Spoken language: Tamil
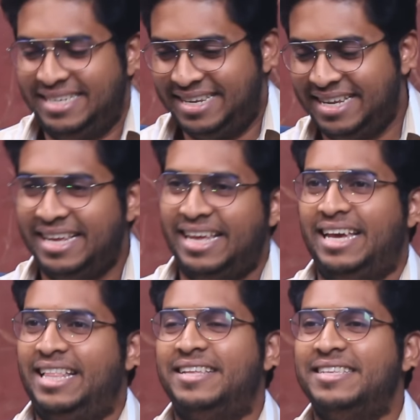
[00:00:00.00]
சார்
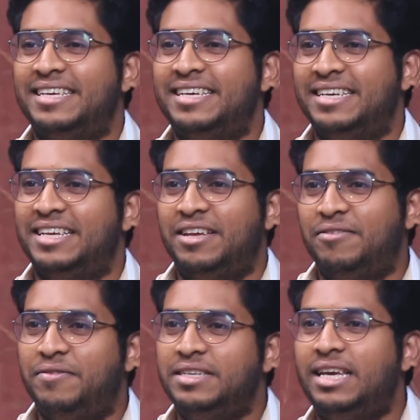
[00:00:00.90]
அதாவது
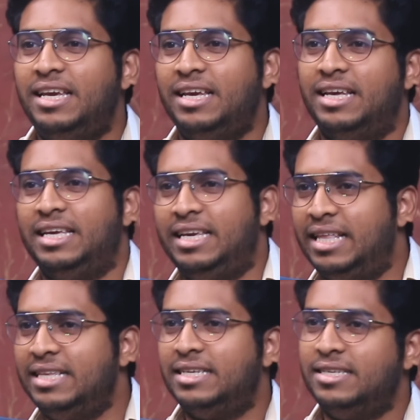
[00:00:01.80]
விஜய்
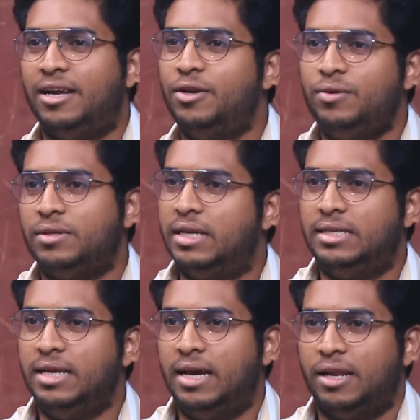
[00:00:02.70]
எது செஞ்சாலும்
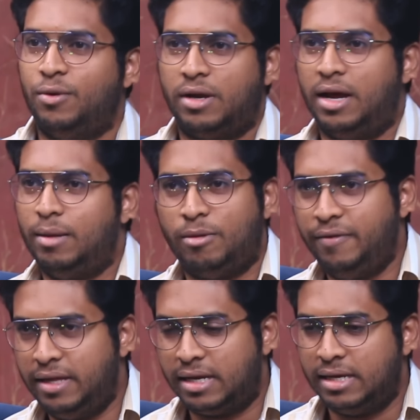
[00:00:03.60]
சர்ச்சையாகிற ஒரு
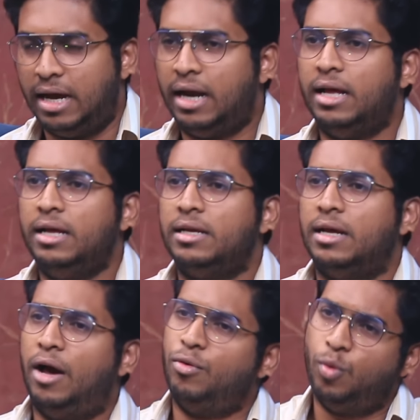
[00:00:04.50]
காலமாகவே இருக்குது ஆனால்
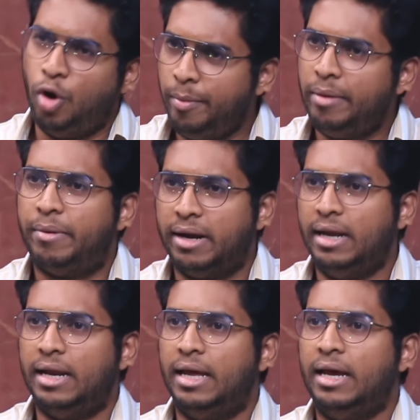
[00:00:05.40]
அவர் ஒன்றுமே
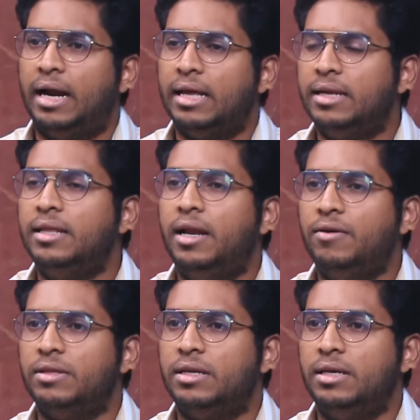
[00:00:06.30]
பண்ணலை ஆனால்
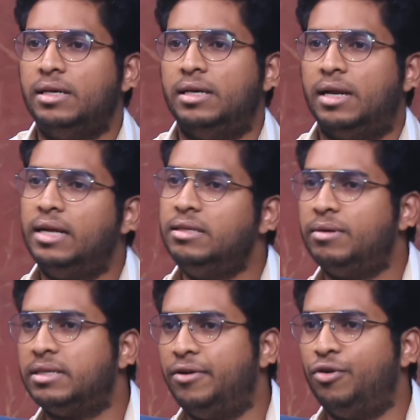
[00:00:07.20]
இருந்தாலும் வந்துட்டு
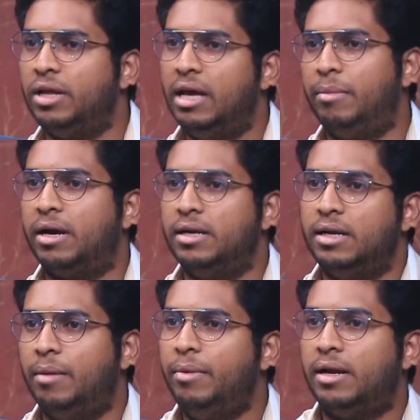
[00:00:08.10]
ராஜபக்சேவனுடைய மகன்
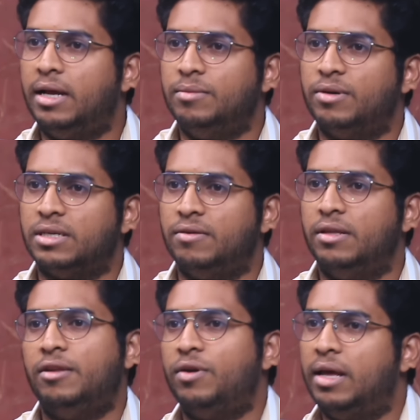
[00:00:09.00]
நமல் ராஜபக்சே
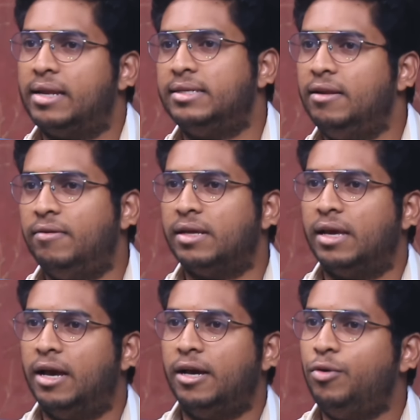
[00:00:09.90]
வந்துட்டு இவருடைய அரசியல்
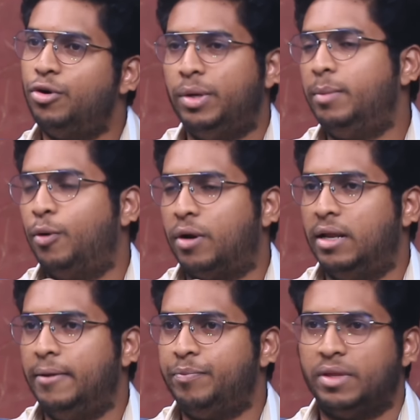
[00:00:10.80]
வருகைக்காக ஒரு ட்வீட்
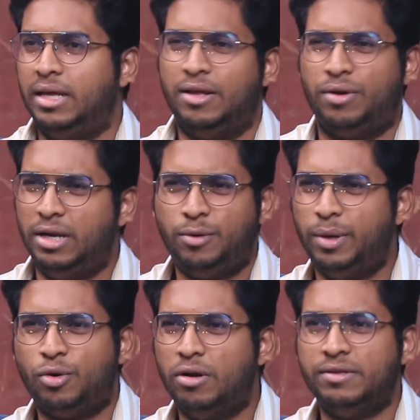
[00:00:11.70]
போடுறாரு இதை அவர்
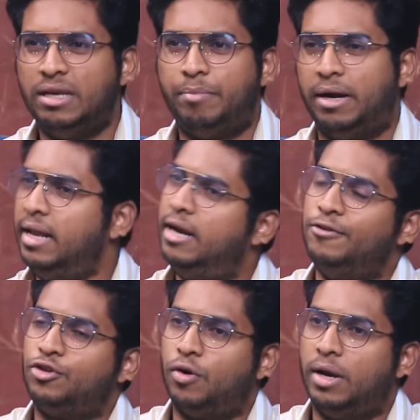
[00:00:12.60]
ரீட்வீட் கூட விஜய்
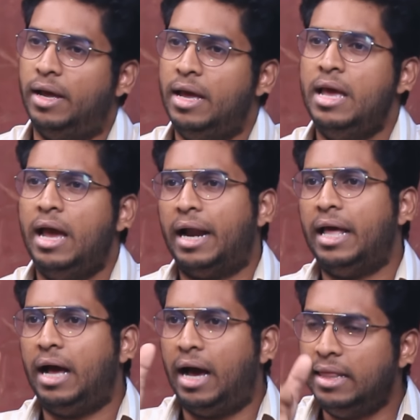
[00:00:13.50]
பண்ணலன்னு வச்சுக்கோங்களேன்
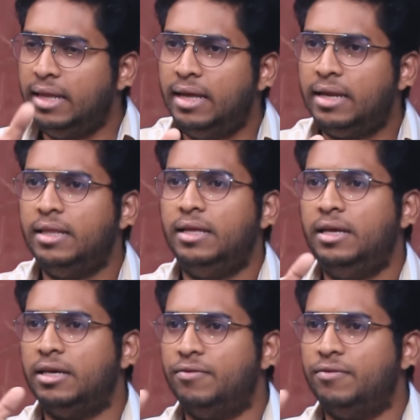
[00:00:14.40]
ஆனால் அதிலிருந்து